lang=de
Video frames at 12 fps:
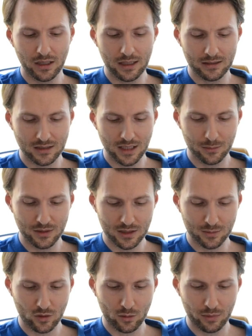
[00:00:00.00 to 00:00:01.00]
PS. Die habe ich
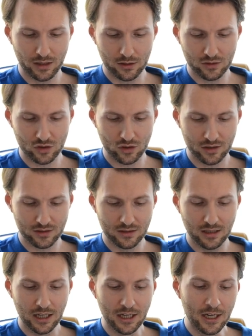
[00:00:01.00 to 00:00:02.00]
jetzt mal komplett
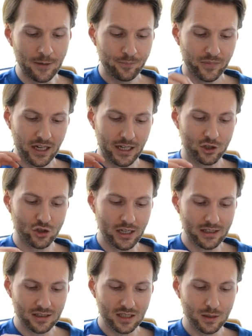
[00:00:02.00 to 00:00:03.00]
ausgeschlossen. Als
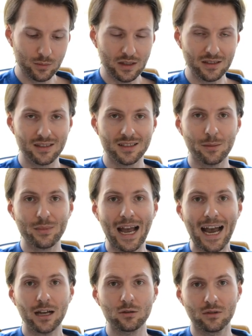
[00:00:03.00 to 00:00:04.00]
Schaltgetriebe
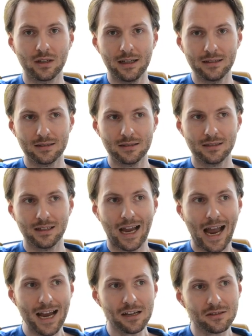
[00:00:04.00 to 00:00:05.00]
insgesamt 38.
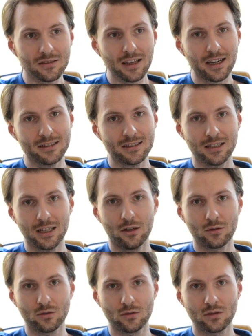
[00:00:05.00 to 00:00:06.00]
38
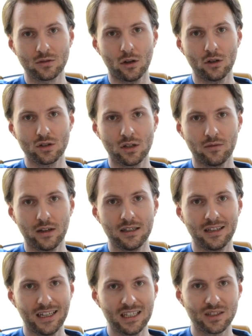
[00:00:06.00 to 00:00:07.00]
Autos
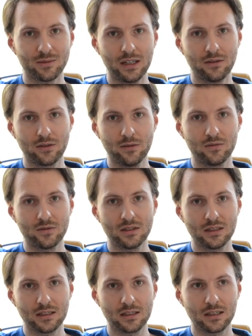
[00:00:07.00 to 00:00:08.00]
deutschlandweit
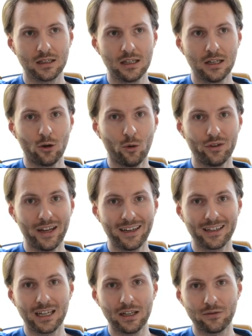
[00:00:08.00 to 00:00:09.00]
N52 und
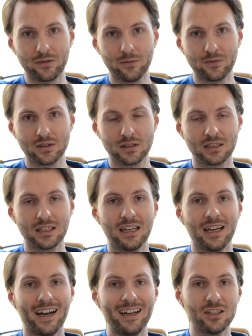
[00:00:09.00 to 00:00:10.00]
N53
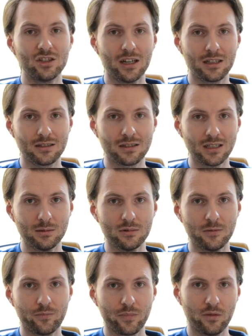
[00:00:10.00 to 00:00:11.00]
als
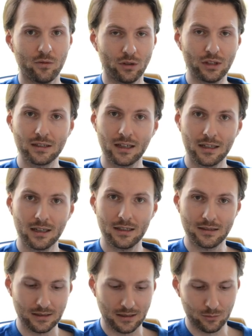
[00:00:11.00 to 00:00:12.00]
Schaltgetriebe von den
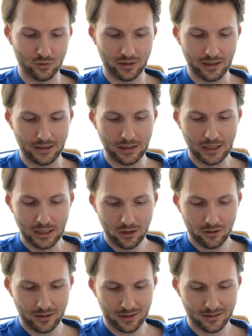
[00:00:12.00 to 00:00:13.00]
330er Modellen.
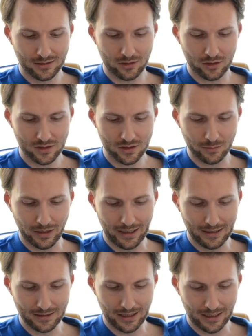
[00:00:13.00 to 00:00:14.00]
Und das ist trotzdem
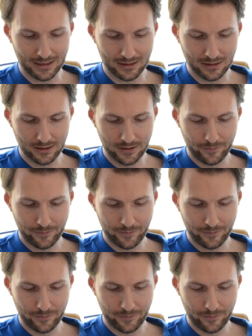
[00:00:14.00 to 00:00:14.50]
halt echt